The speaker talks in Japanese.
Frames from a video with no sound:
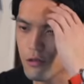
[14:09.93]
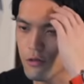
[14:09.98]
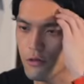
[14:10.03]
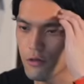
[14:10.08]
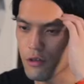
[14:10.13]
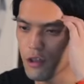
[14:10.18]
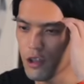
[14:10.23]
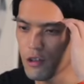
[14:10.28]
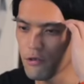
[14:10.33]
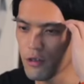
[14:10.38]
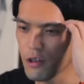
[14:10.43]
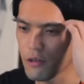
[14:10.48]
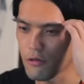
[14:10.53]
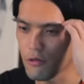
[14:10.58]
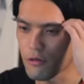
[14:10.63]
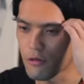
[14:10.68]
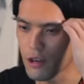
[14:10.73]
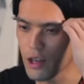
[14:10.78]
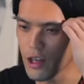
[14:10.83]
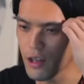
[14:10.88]
と3-1
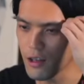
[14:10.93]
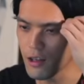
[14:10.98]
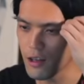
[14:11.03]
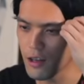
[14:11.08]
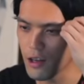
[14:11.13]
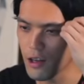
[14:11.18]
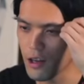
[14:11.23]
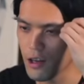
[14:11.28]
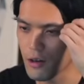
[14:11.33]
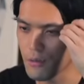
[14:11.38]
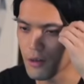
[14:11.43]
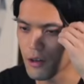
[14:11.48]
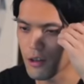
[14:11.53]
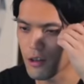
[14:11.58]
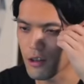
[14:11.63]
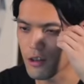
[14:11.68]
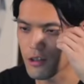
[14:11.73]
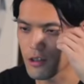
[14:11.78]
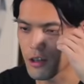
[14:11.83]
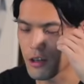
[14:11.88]
のこの連携
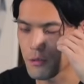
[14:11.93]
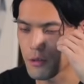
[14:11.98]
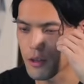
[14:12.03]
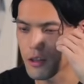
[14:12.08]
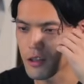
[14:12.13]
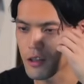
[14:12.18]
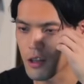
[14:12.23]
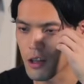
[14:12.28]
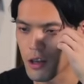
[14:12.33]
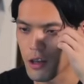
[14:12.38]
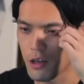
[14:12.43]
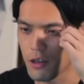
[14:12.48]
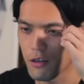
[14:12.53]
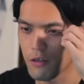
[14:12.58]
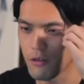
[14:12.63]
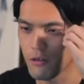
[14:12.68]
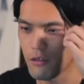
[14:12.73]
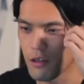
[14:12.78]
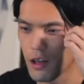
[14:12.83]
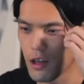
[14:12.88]
カメラのやつありましたね。
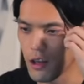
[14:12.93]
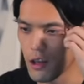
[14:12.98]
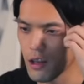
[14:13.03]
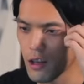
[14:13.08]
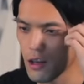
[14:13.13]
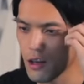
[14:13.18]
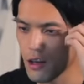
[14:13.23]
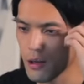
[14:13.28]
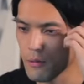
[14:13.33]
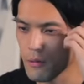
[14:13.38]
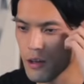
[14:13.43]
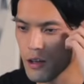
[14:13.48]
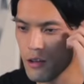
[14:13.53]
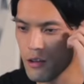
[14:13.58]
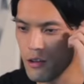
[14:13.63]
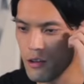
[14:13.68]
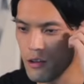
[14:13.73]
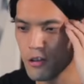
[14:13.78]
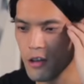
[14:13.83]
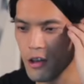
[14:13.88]
うん、連携カメラっ
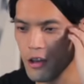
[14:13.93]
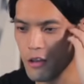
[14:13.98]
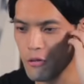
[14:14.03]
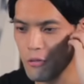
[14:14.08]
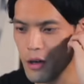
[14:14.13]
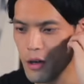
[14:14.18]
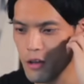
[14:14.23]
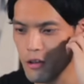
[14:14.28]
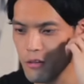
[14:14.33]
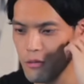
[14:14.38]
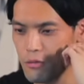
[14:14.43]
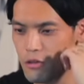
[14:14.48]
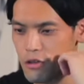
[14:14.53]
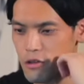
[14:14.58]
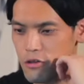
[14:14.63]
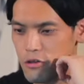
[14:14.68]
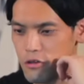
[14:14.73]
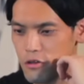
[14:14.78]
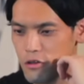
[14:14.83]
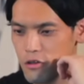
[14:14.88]
てね、あの
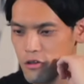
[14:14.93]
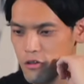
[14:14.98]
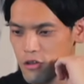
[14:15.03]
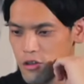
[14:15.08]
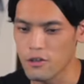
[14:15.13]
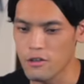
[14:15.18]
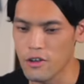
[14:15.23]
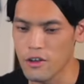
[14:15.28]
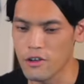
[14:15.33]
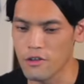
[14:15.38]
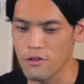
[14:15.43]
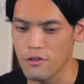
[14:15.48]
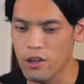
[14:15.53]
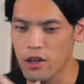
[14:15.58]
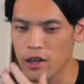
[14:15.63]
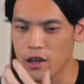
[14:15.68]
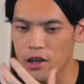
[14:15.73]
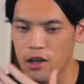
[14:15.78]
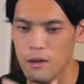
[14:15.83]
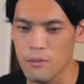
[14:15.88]
MacBook の、何ていう
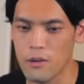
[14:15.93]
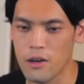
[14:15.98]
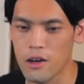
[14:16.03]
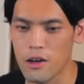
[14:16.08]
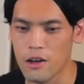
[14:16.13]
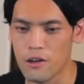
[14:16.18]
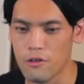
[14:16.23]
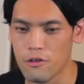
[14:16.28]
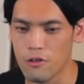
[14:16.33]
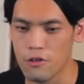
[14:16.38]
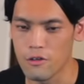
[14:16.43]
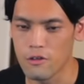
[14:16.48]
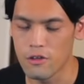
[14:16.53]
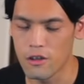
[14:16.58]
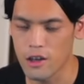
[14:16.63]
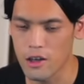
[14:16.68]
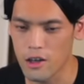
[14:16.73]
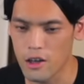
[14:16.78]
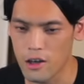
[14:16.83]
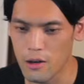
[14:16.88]
インカメラを、
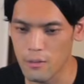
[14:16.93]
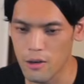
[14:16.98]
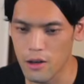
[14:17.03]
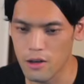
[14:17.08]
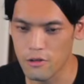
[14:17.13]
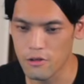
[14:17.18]
インカメラ